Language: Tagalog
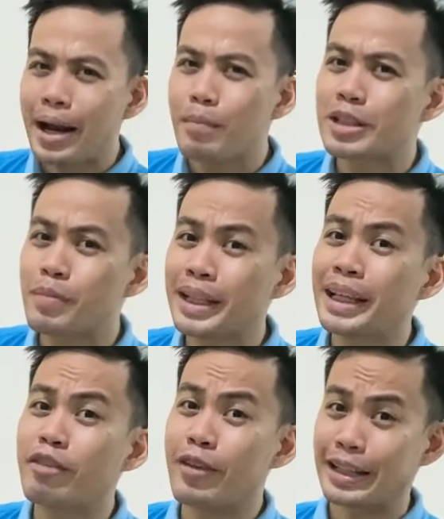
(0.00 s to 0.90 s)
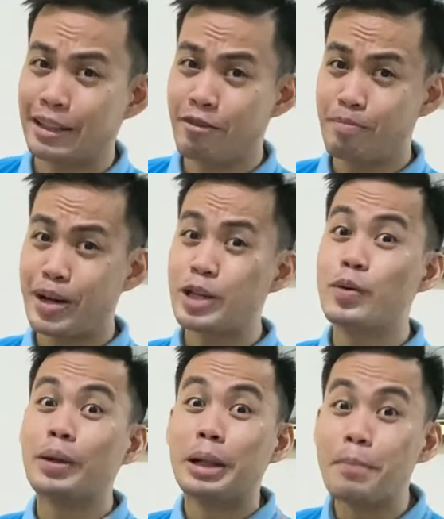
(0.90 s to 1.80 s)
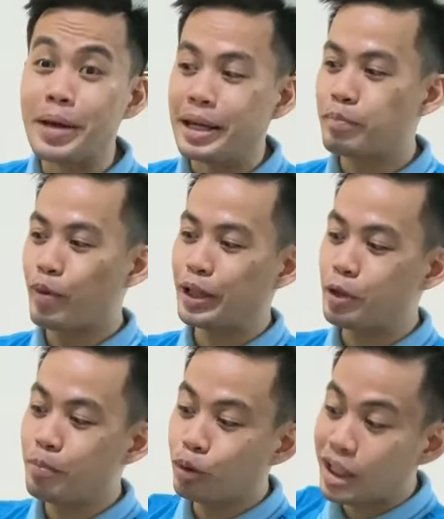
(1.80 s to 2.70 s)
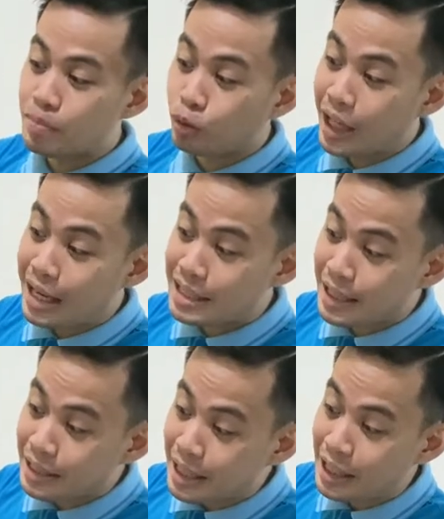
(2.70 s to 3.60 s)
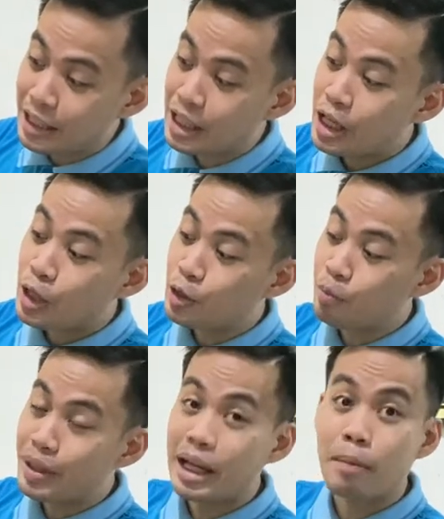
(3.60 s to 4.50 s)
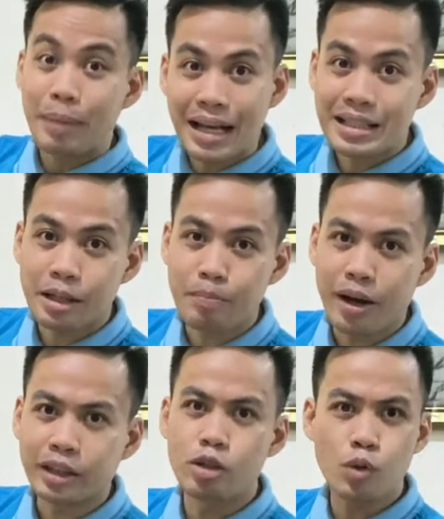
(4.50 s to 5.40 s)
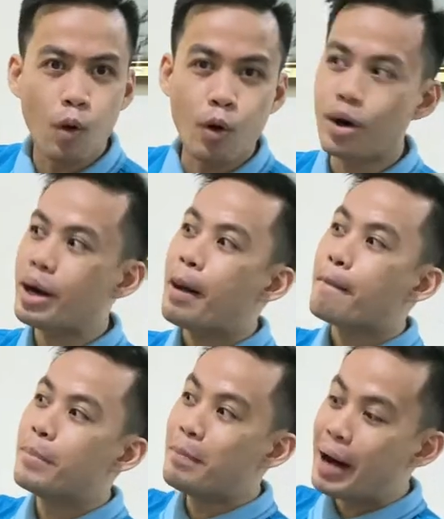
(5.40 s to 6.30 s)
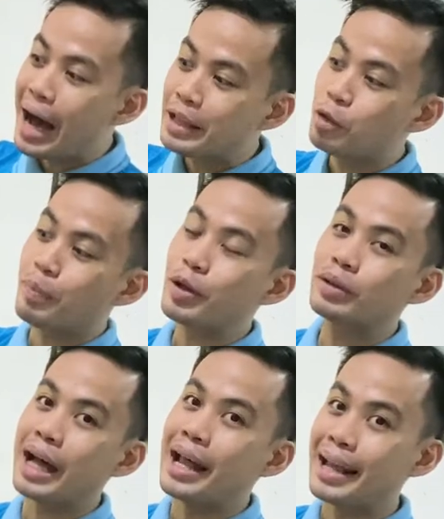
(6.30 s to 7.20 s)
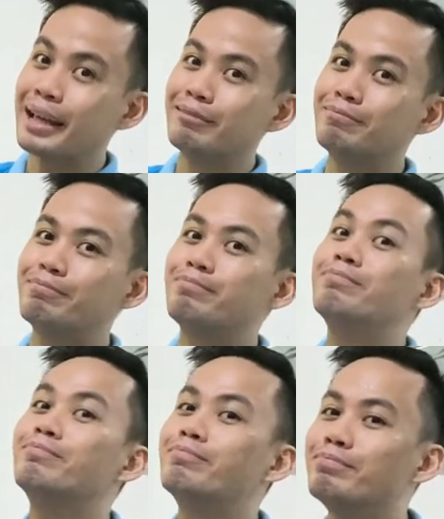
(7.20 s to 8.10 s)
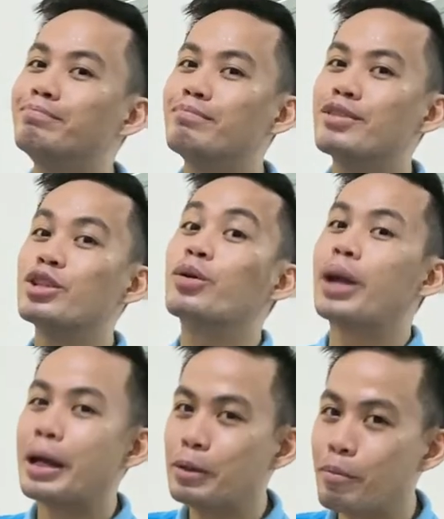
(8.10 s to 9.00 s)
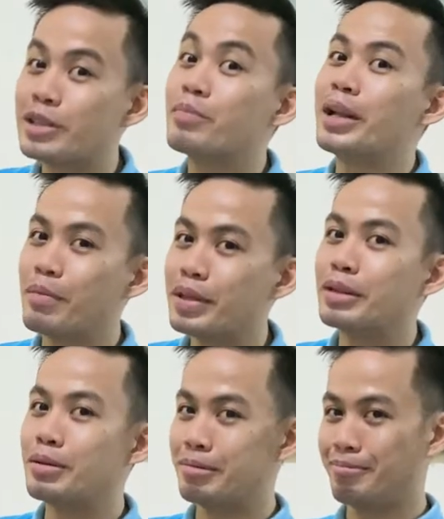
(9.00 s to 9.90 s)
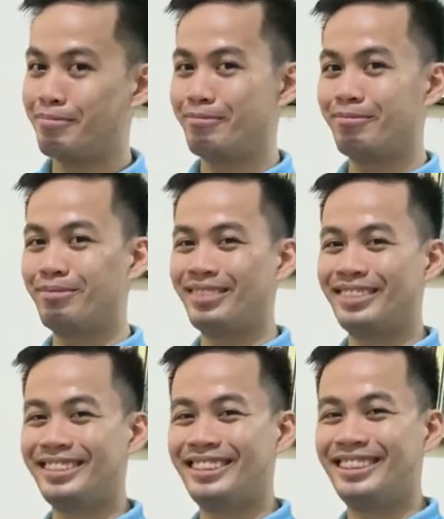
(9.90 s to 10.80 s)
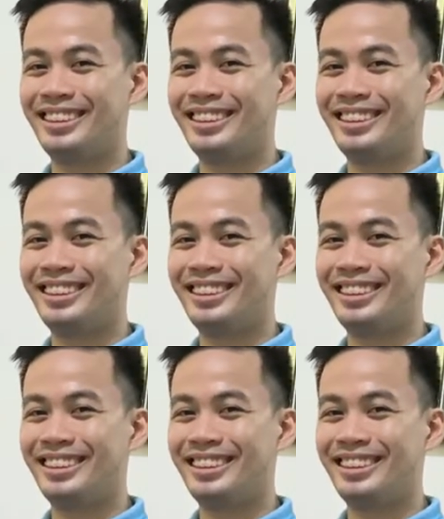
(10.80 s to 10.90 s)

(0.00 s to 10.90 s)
mas maging effective pa yung lamig, pwede yung butas-butasan din yung pinaka-plastic bottles or babaan nyo pa yung tali. Sigurado mas malamig yun. Wow!